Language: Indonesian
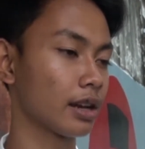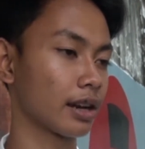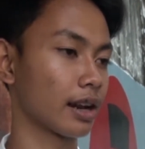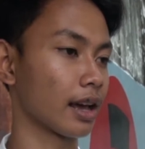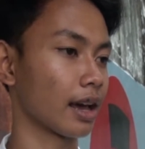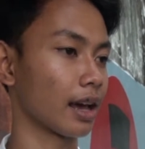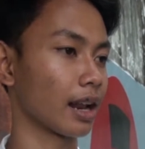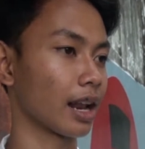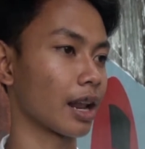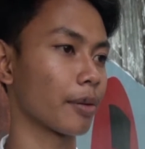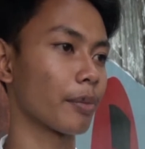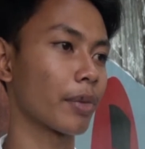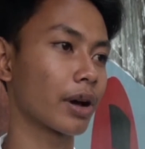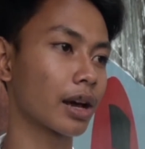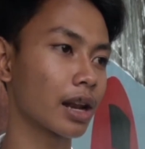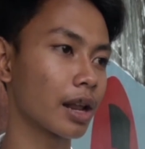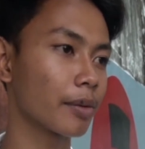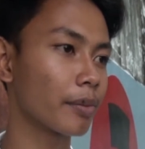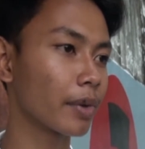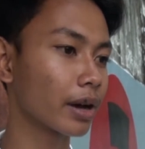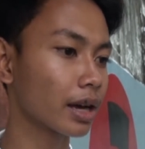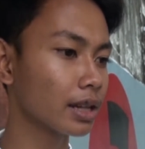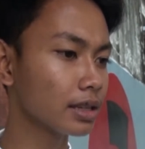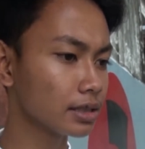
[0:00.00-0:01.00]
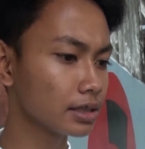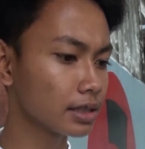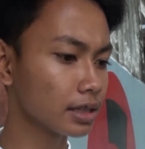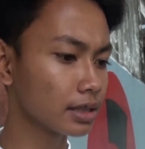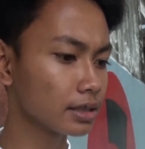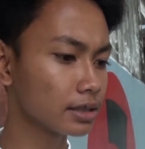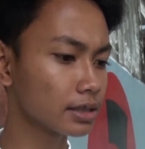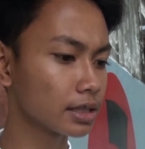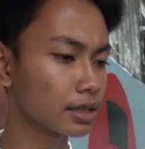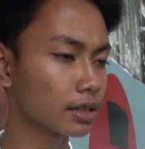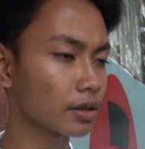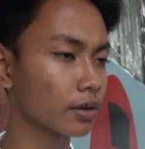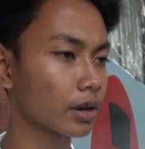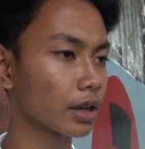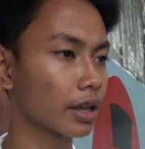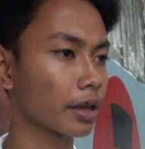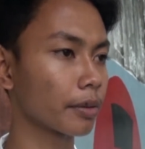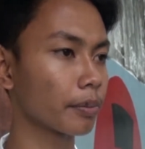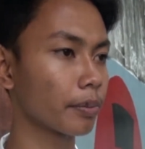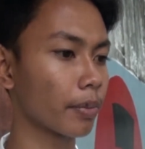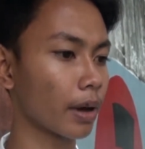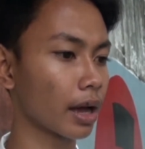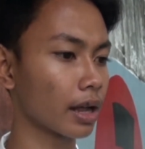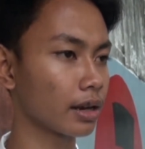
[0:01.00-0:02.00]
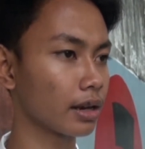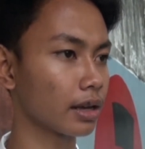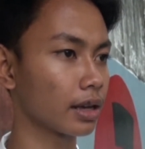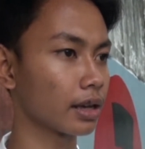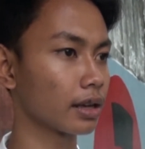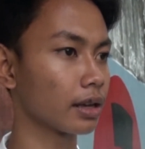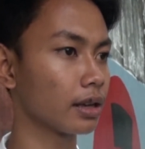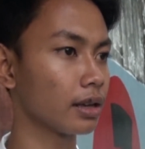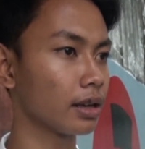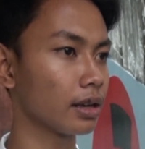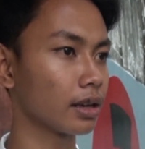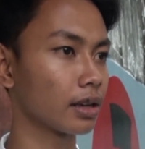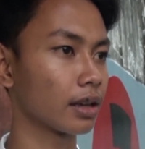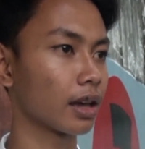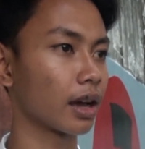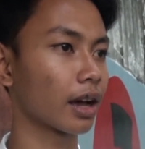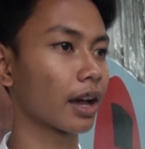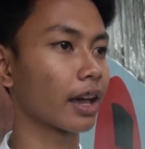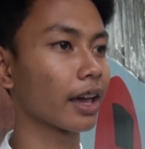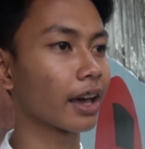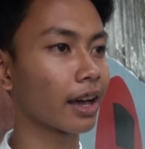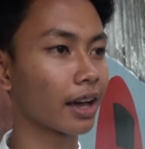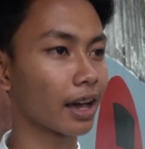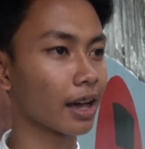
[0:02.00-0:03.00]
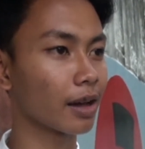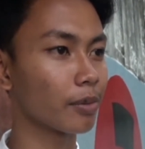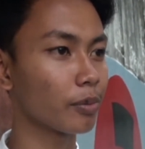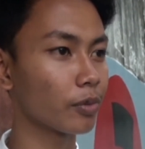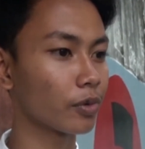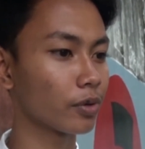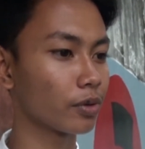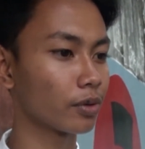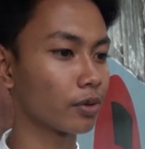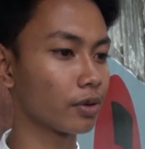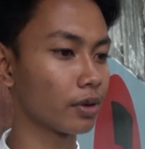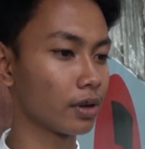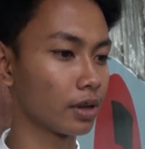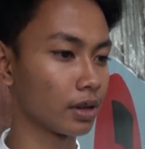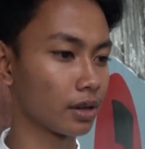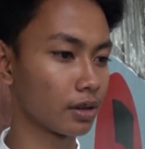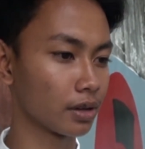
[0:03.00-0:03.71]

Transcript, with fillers: Nah, lama-kelamaan kan dia jadi orang yang pandai, nggak kayak kamu.